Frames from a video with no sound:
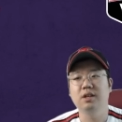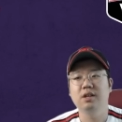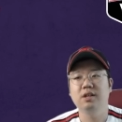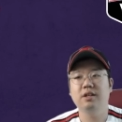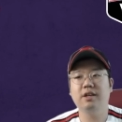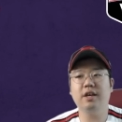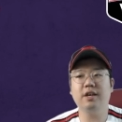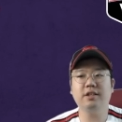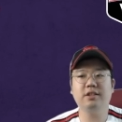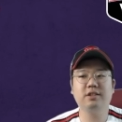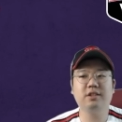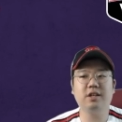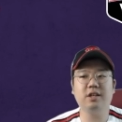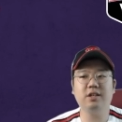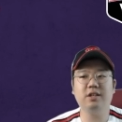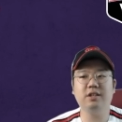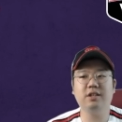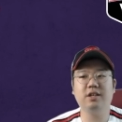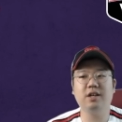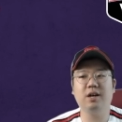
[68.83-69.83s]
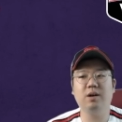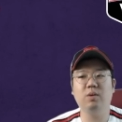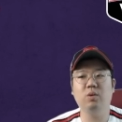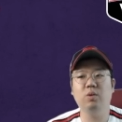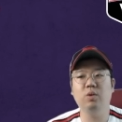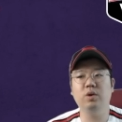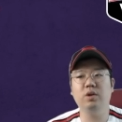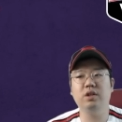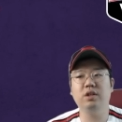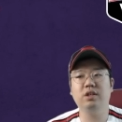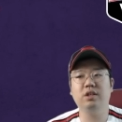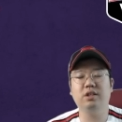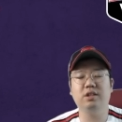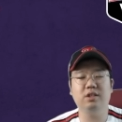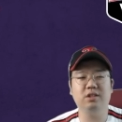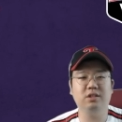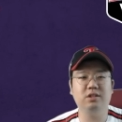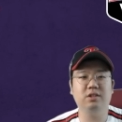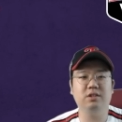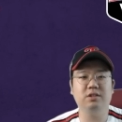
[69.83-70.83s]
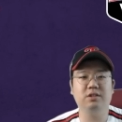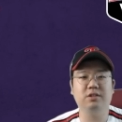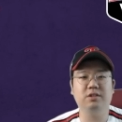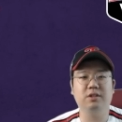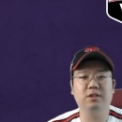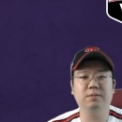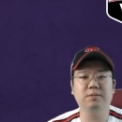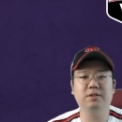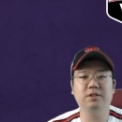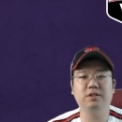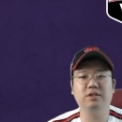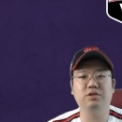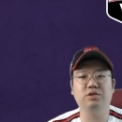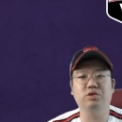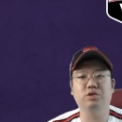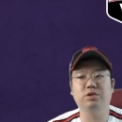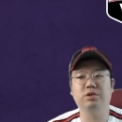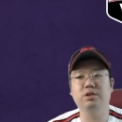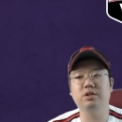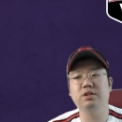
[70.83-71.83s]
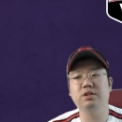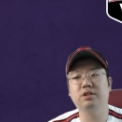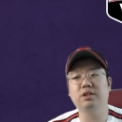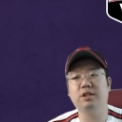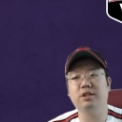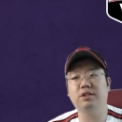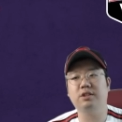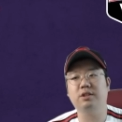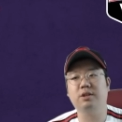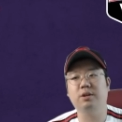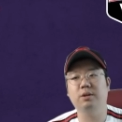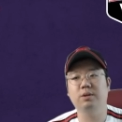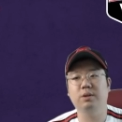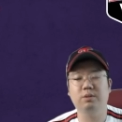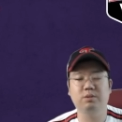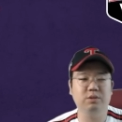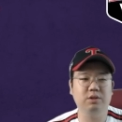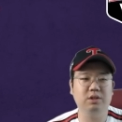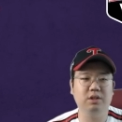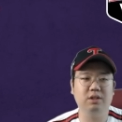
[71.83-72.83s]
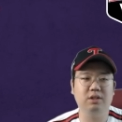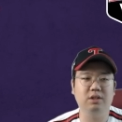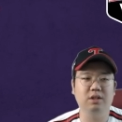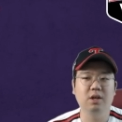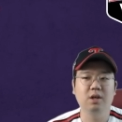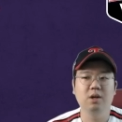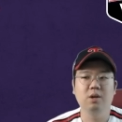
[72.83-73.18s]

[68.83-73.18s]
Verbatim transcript: 케이시 켈리가 오 이닝 일 실점 시즌 육 승째를 거뒀고요.